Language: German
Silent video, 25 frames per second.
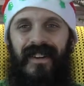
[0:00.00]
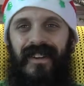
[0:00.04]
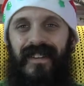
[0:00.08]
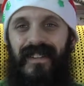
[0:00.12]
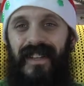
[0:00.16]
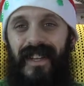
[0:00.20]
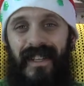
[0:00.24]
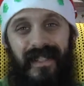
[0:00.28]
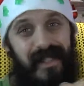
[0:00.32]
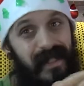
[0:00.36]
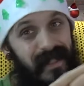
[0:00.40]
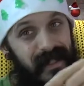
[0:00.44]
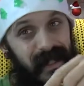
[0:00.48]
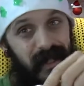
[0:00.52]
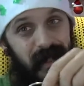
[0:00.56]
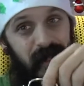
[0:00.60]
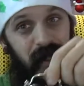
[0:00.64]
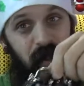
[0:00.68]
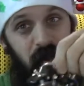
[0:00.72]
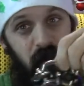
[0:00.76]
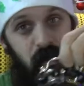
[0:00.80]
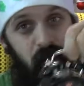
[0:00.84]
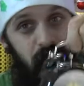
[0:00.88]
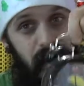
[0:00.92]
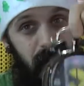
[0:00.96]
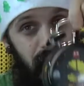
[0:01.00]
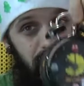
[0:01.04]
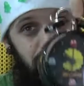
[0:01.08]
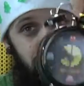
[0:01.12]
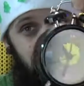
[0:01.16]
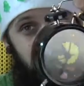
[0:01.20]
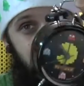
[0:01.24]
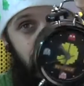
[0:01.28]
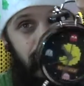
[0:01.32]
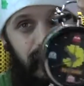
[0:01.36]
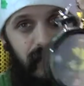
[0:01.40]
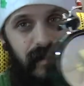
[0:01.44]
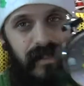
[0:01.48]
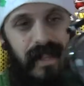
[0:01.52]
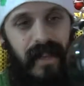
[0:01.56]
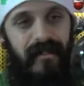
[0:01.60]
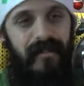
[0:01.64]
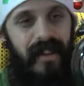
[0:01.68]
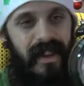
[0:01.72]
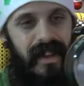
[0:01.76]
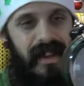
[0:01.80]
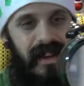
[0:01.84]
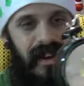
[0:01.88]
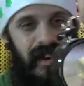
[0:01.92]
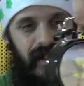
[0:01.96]
Und da ist jetzt, jetzt die Uhr, der
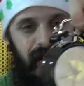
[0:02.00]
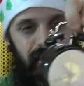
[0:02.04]
Wecker